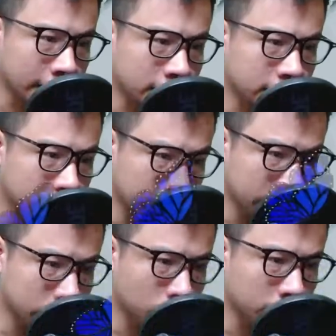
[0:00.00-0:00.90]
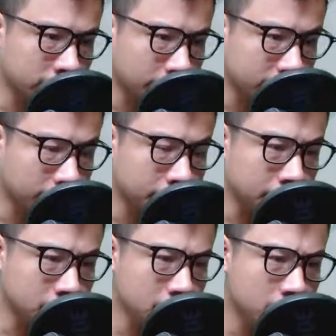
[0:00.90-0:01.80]
Hắn cười rồi chậm
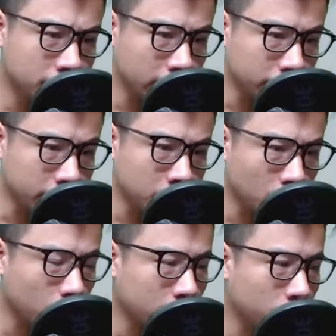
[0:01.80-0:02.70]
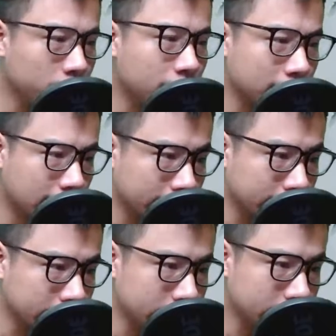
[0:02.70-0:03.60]
chậm bước về phía đội quân huyết mãng
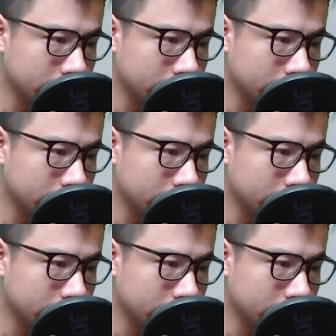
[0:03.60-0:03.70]
thành.